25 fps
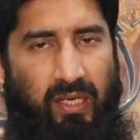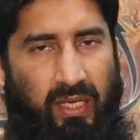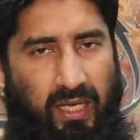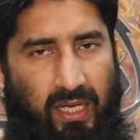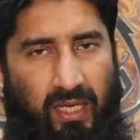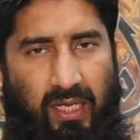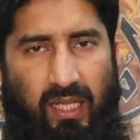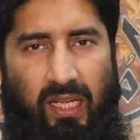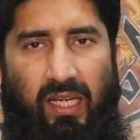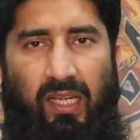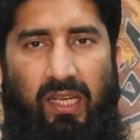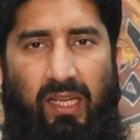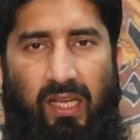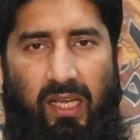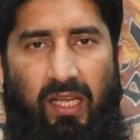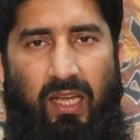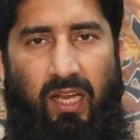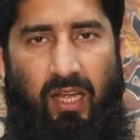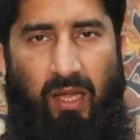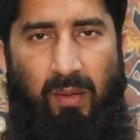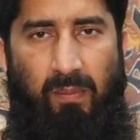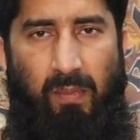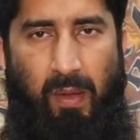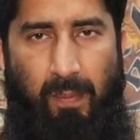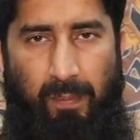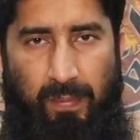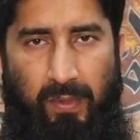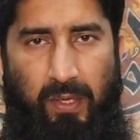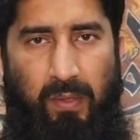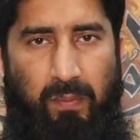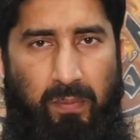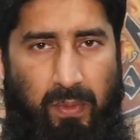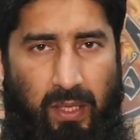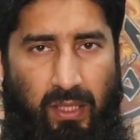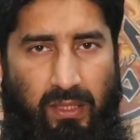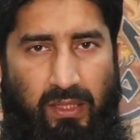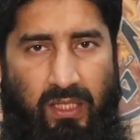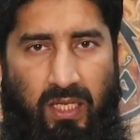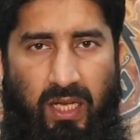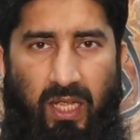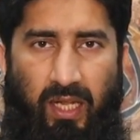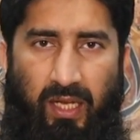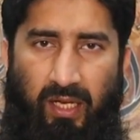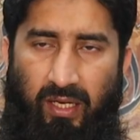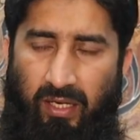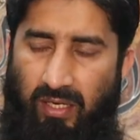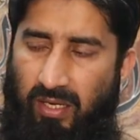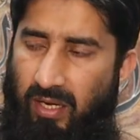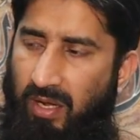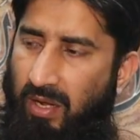लिटरली अगर हम अपनी बात
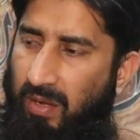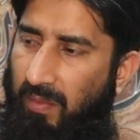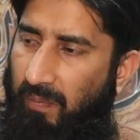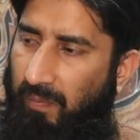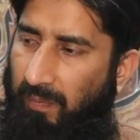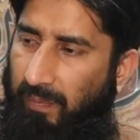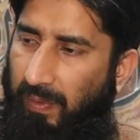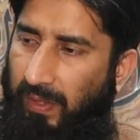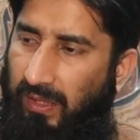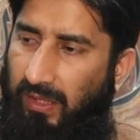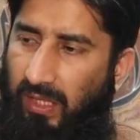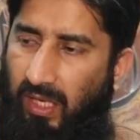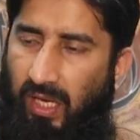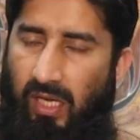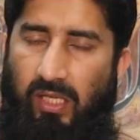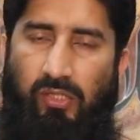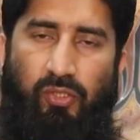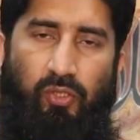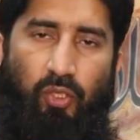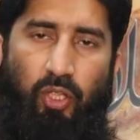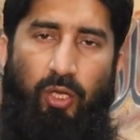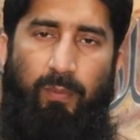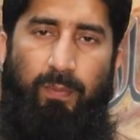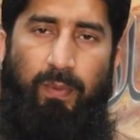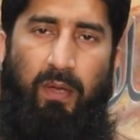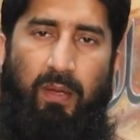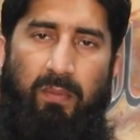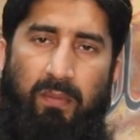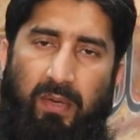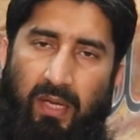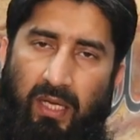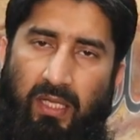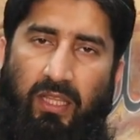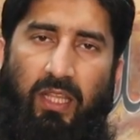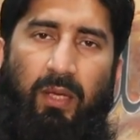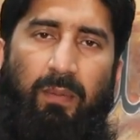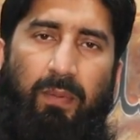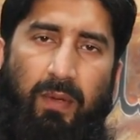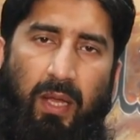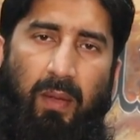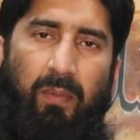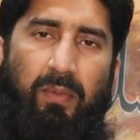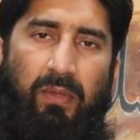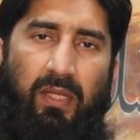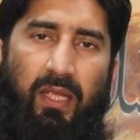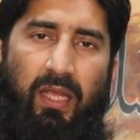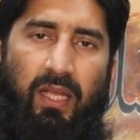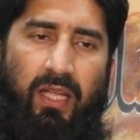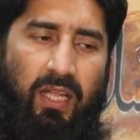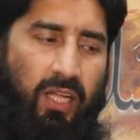करें पंद्रह सौ रुपये में इधर भी
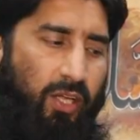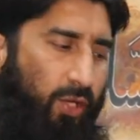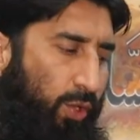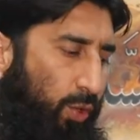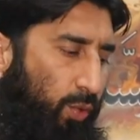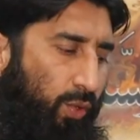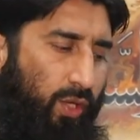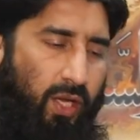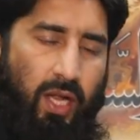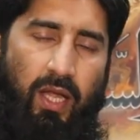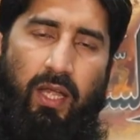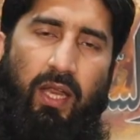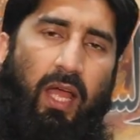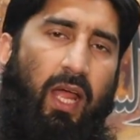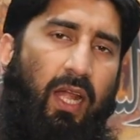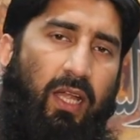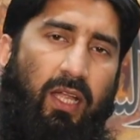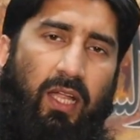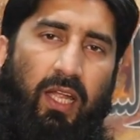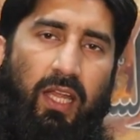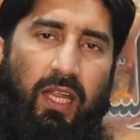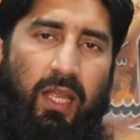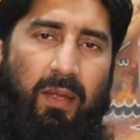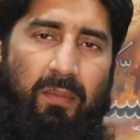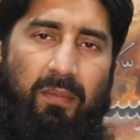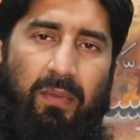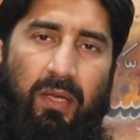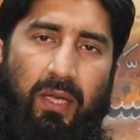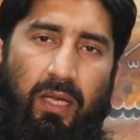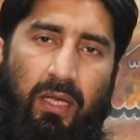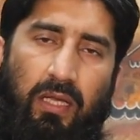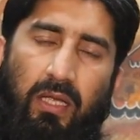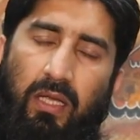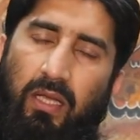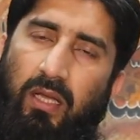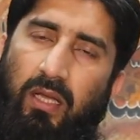आप देंगे क्योंकि अनारकली हमने